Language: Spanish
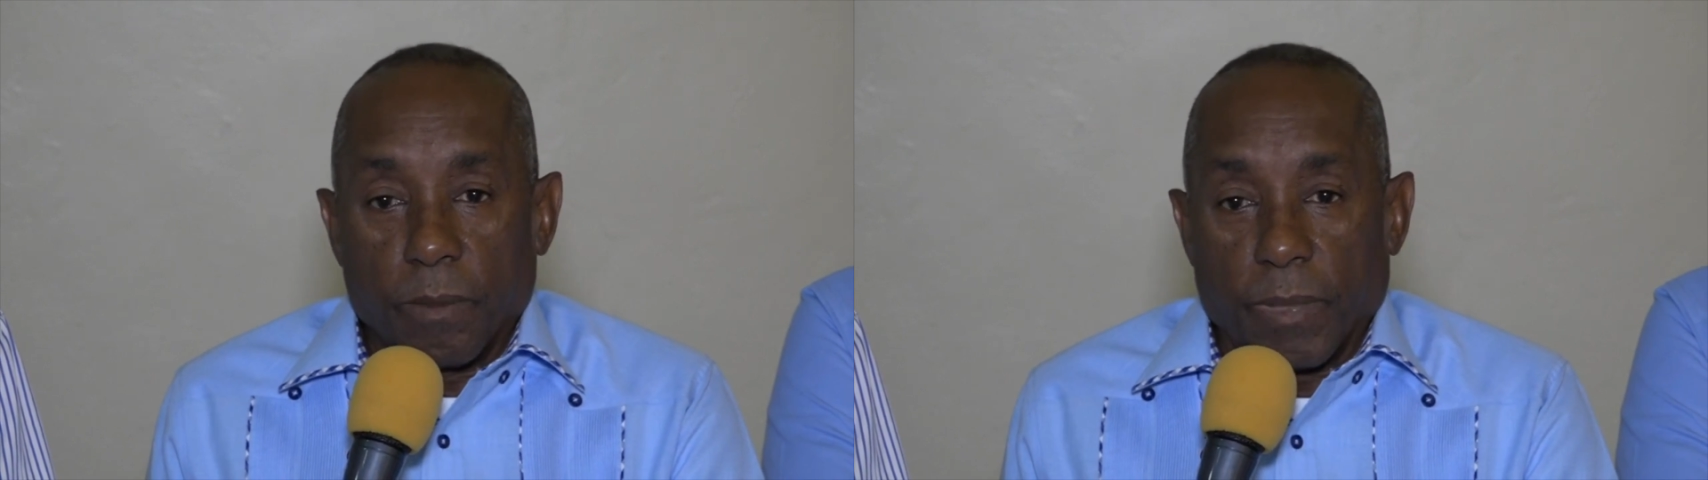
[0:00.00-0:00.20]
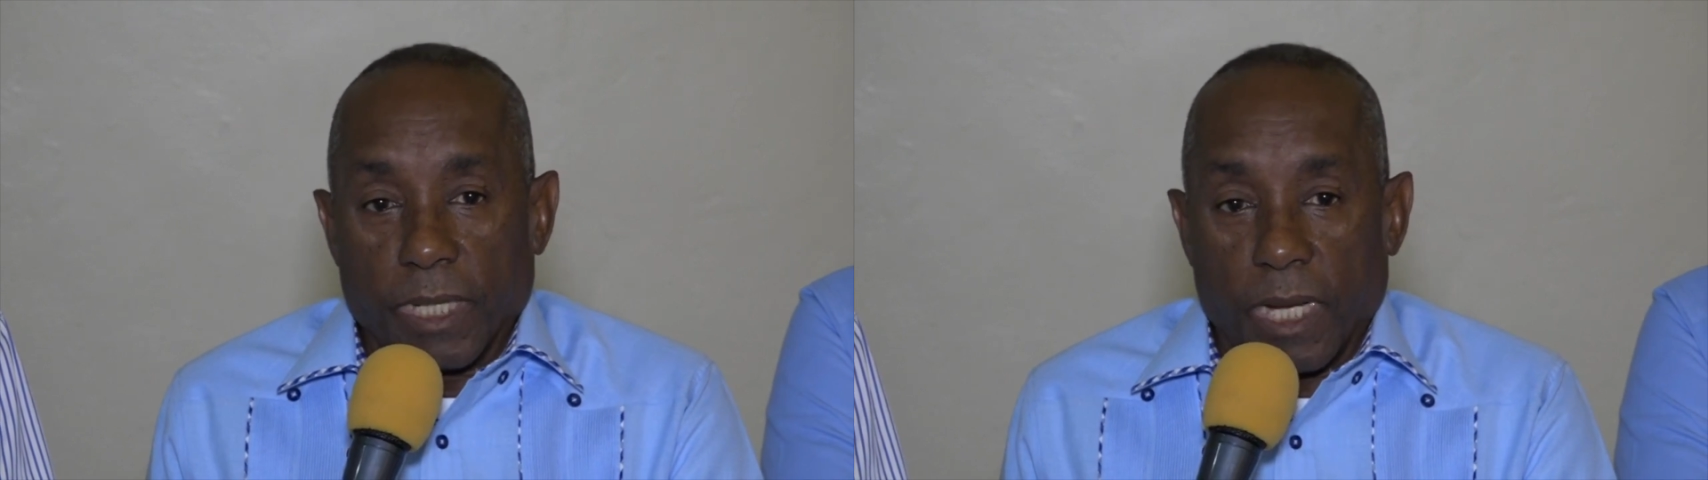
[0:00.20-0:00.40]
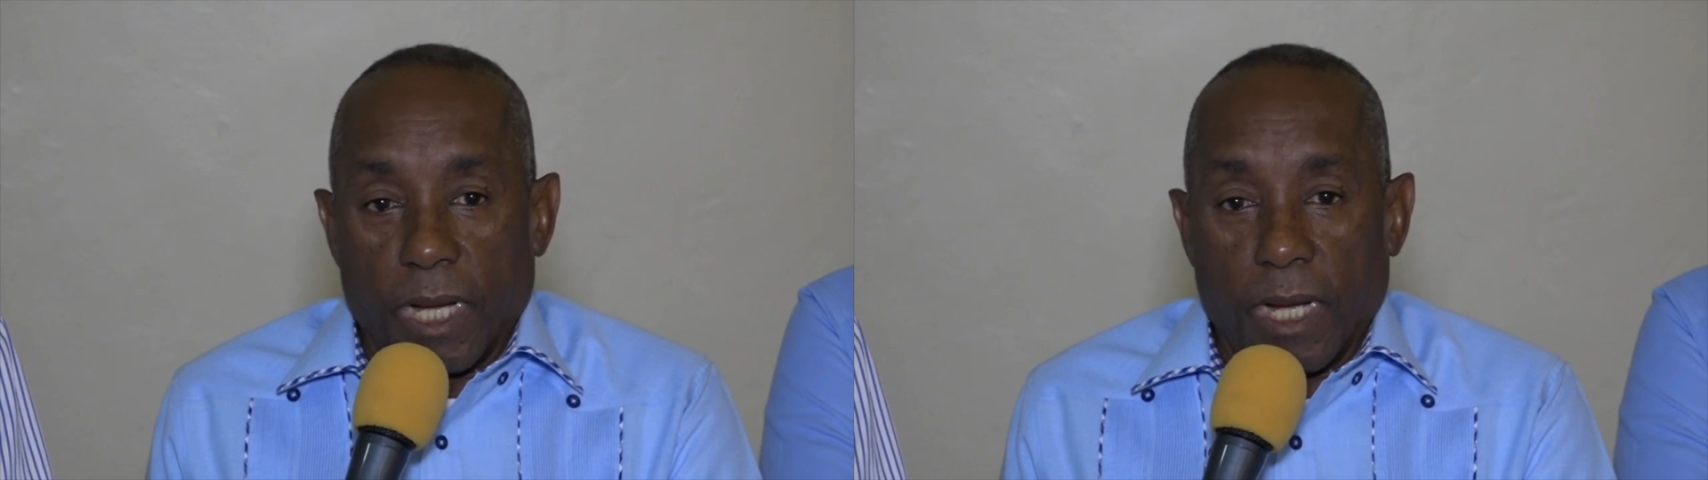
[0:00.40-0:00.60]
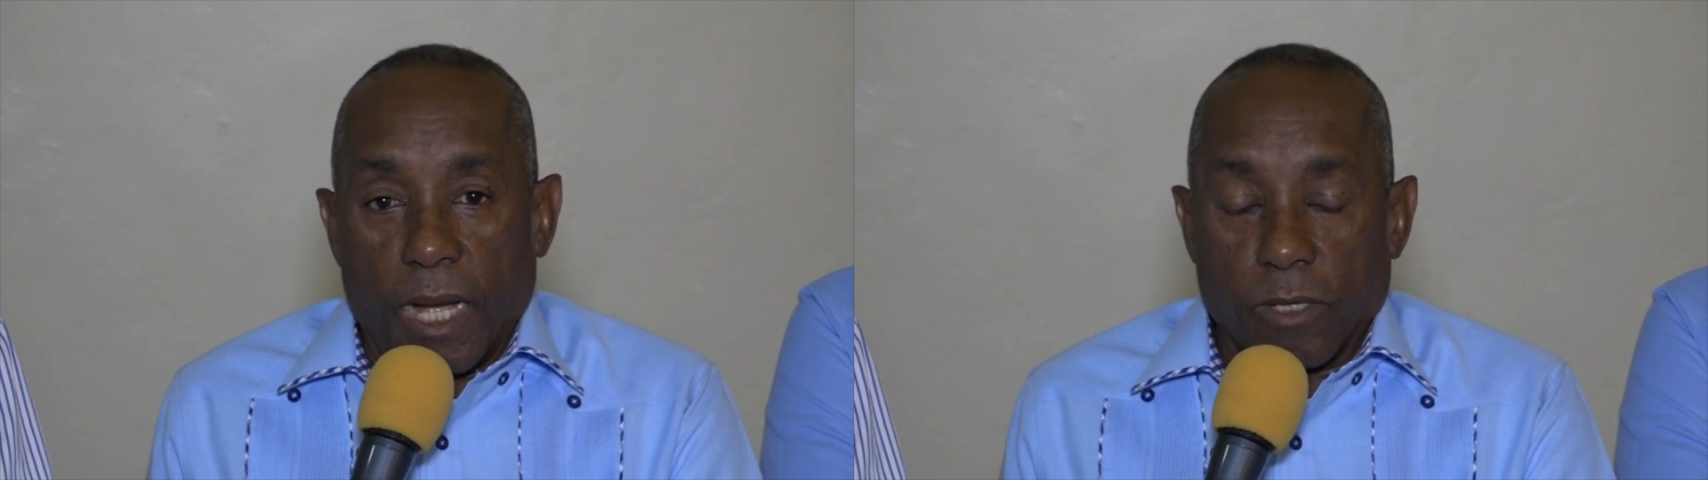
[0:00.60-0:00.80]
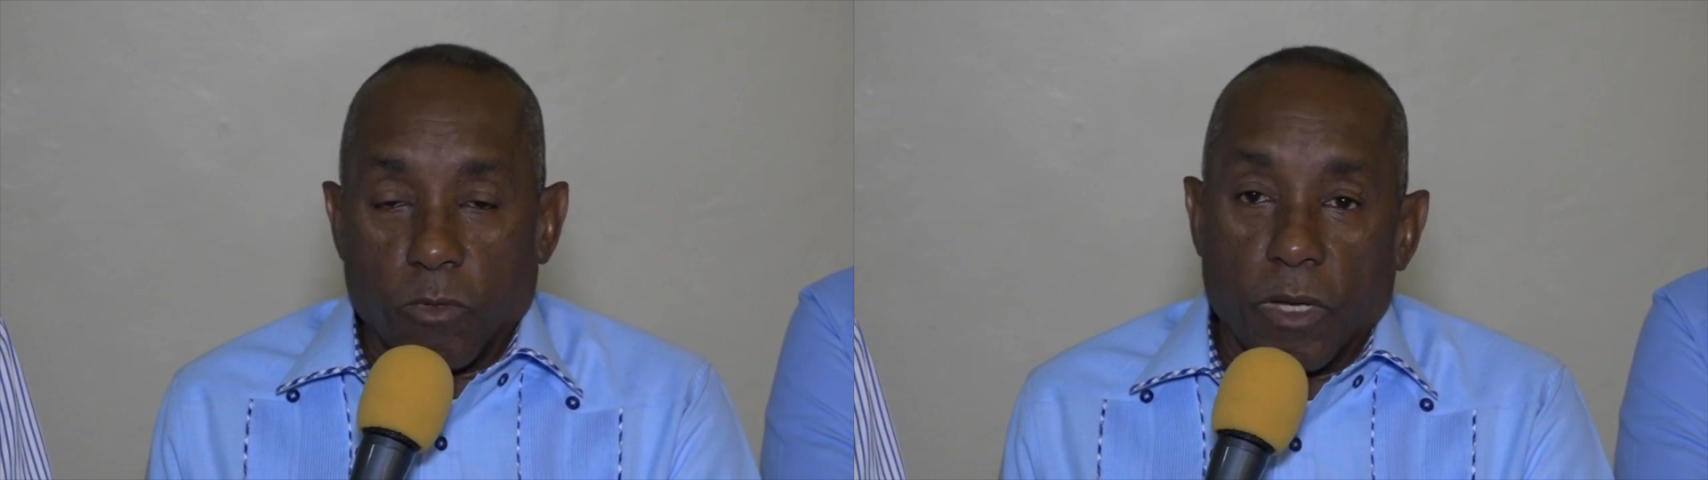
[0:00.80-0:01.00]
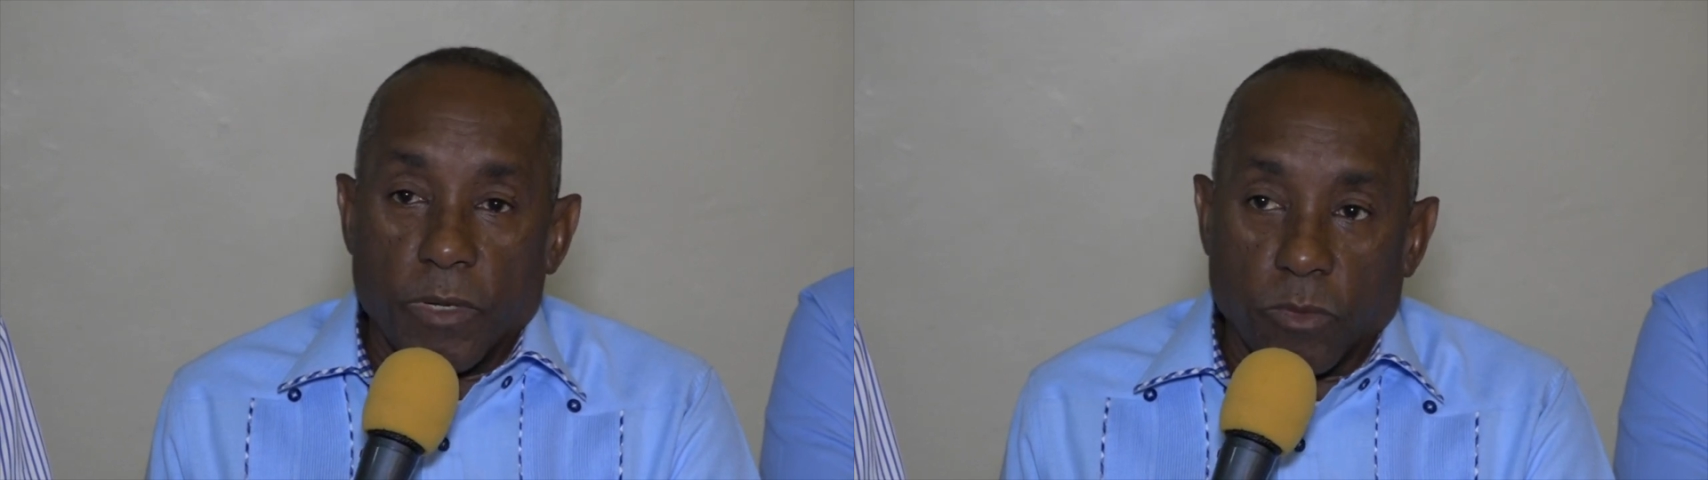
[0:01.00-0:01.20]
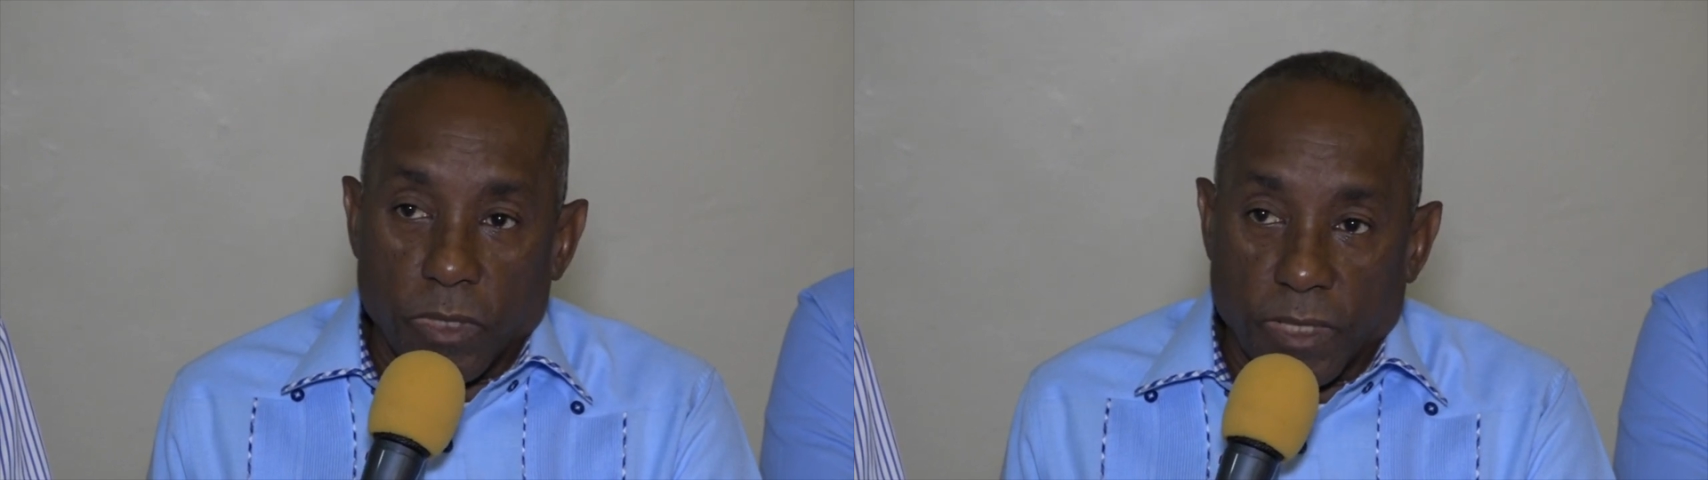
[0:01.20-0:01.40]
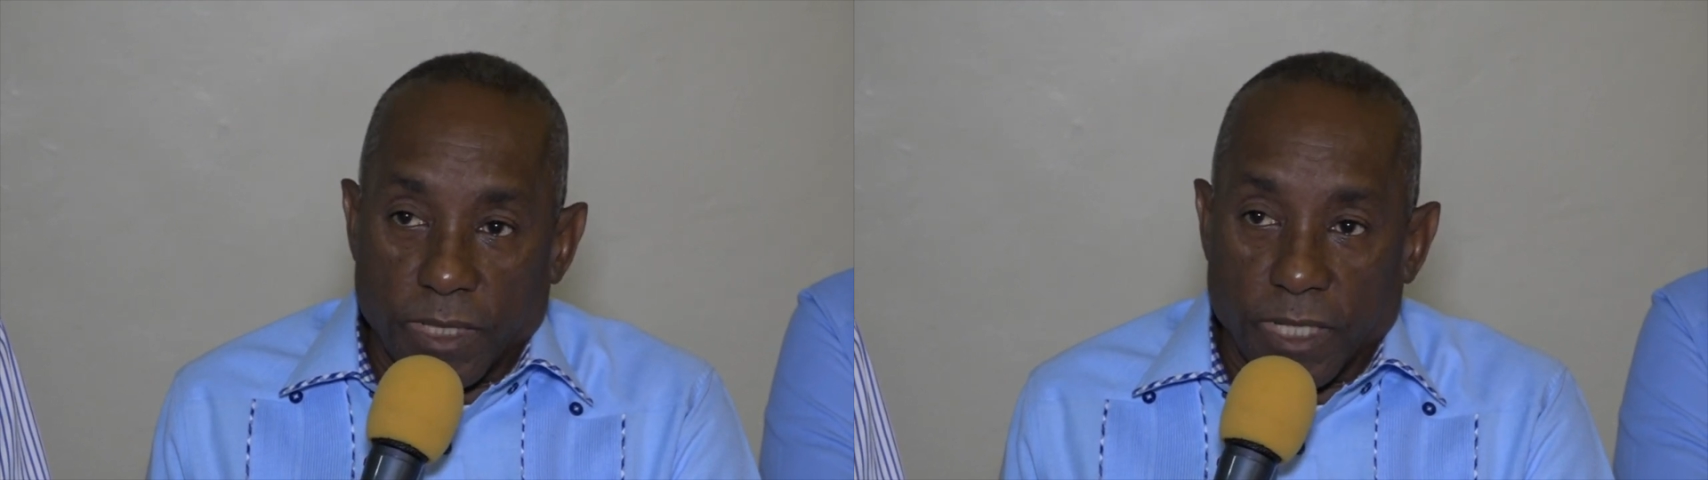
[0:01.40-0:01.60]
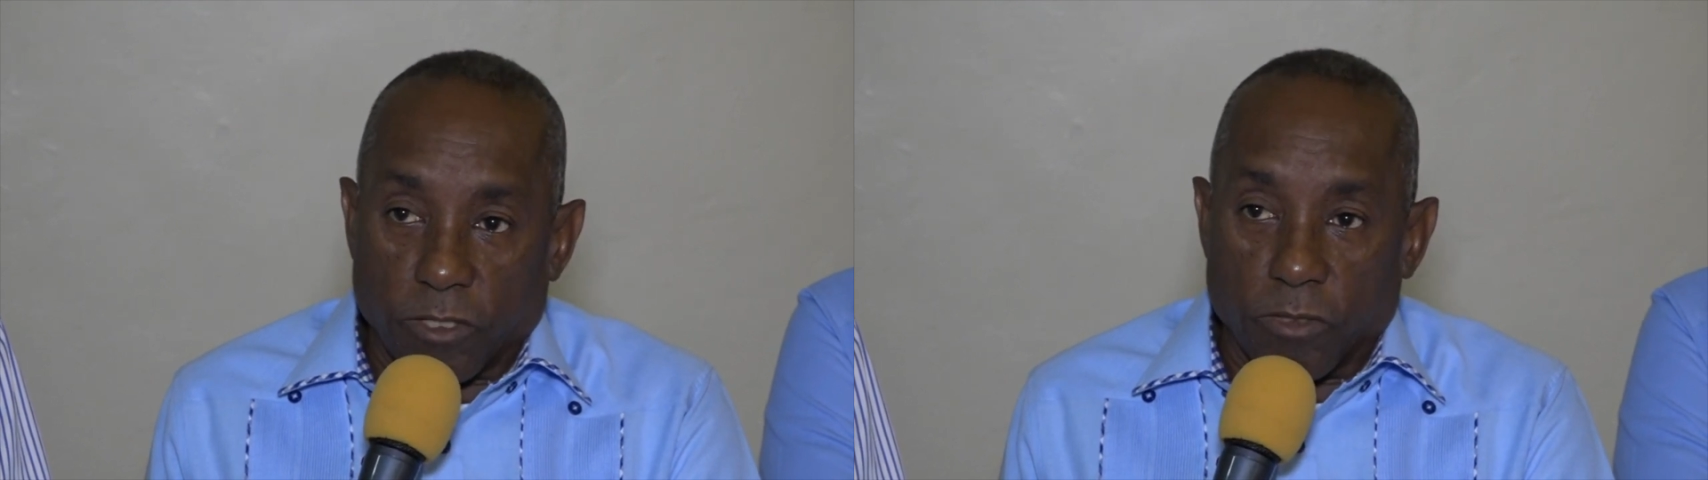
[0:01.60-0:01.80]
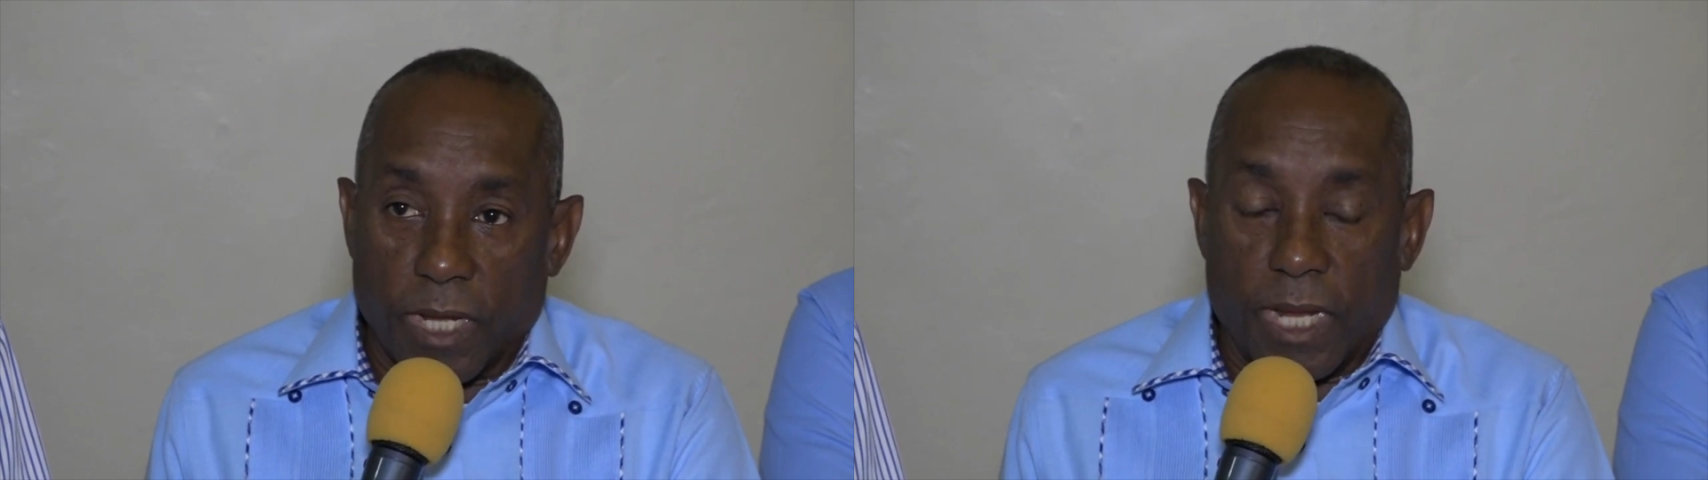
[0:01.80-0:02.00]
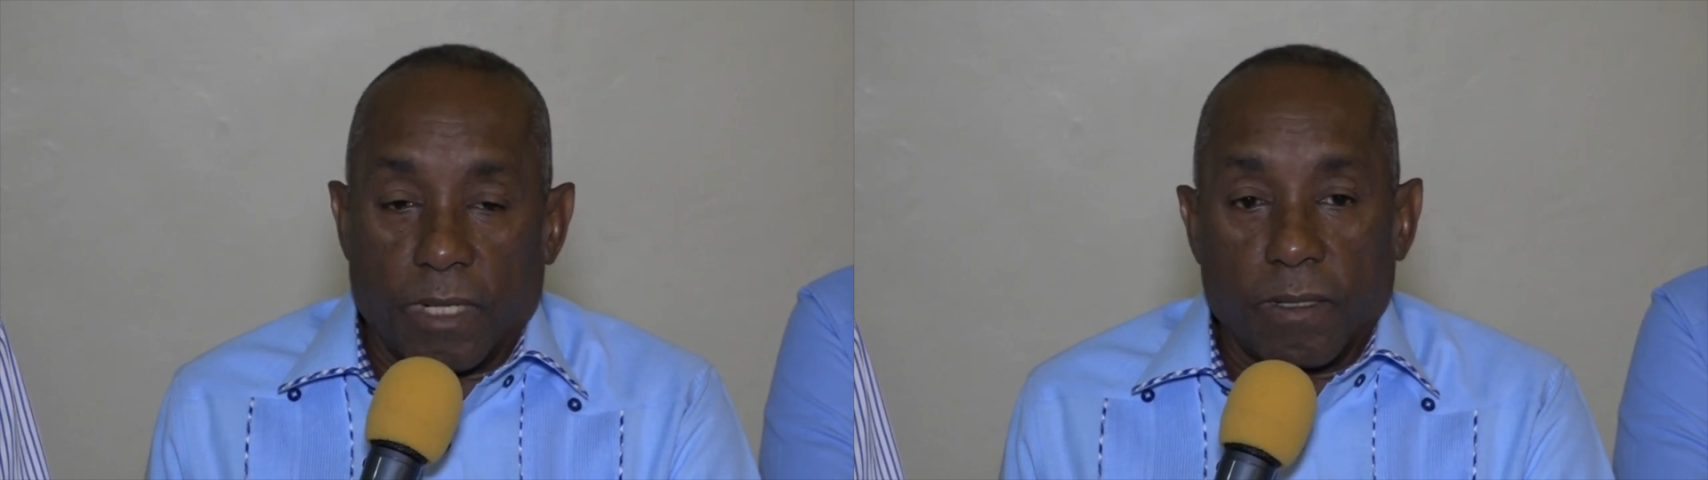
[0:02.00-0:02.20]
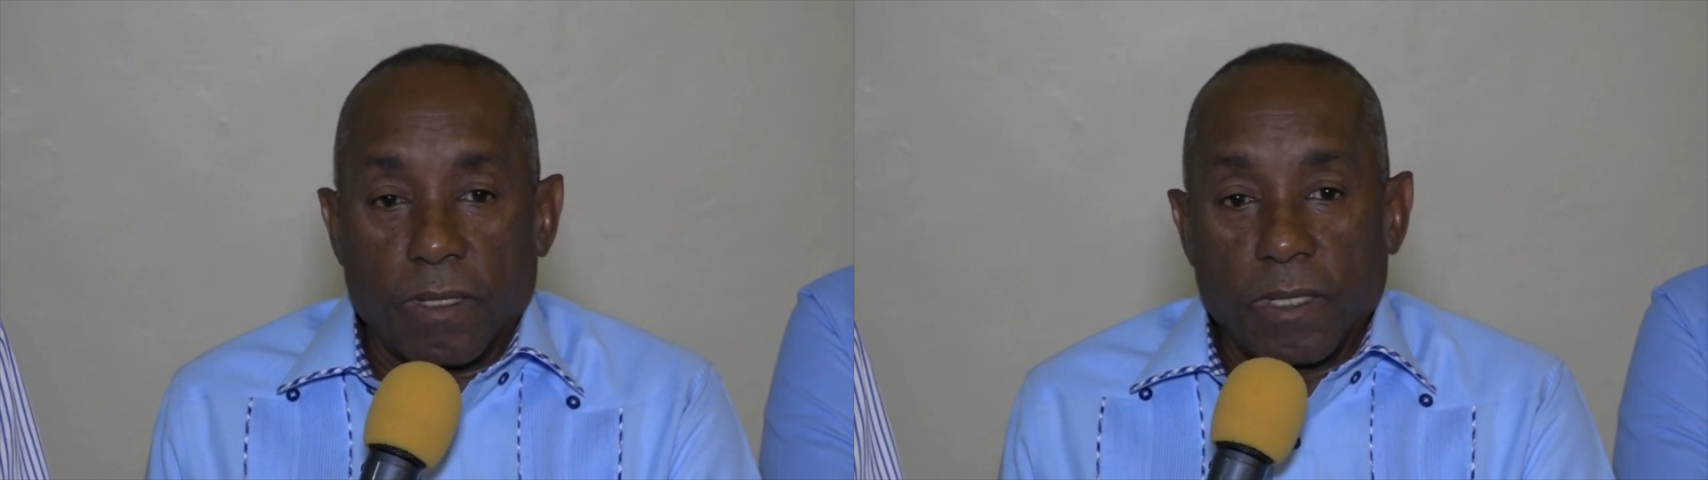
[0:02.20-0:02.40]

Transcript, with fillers: para algún evento internacional,